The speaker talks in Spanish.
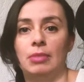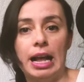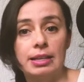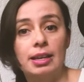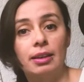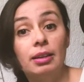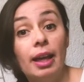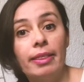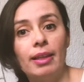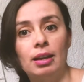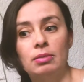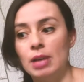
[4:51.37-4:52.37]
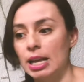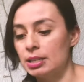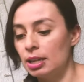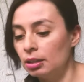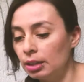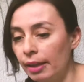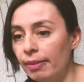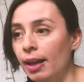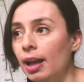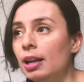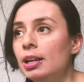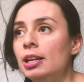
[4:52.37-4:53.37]
hacer nada, hacer
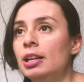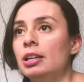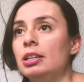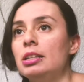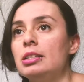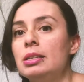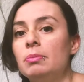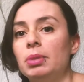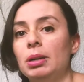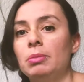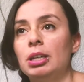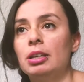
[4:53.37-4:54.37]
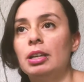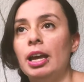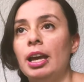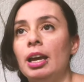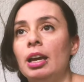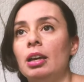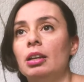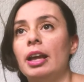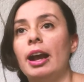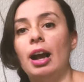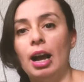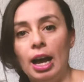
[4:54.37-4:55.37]
nada y simplemente
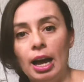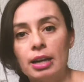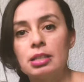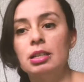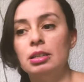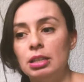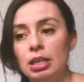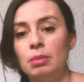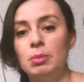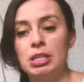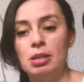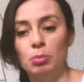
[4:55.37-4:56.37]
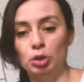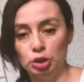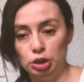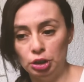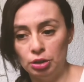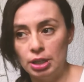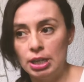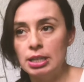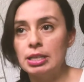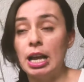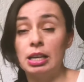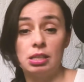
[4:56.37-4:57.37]
dejar sentir mis
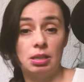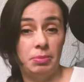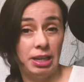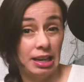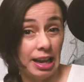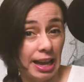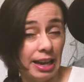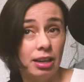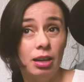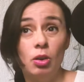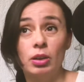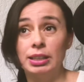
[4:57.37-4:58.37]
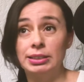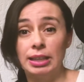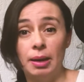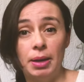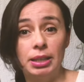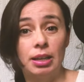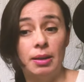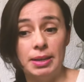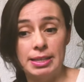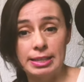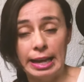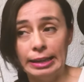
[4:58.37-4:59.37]
emociones, asimilar lo que estaba
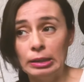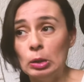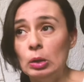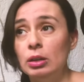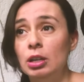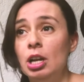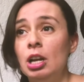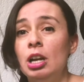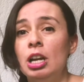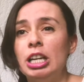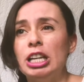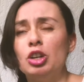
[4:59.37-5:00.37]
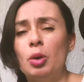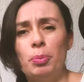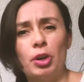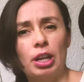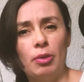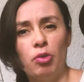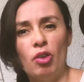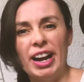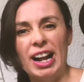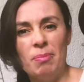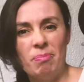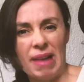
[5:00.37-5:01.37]
atravesando y no porque
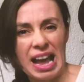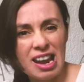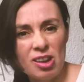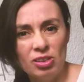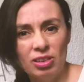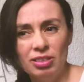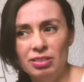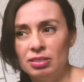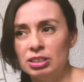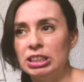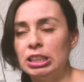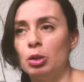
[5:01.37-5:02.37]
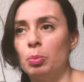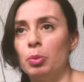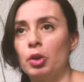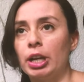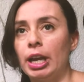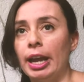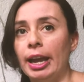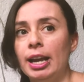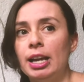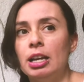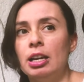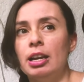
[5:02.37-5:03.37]
fuera malo, sino porque
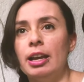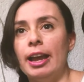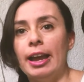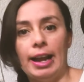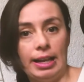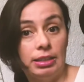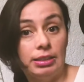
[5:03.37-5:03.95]
era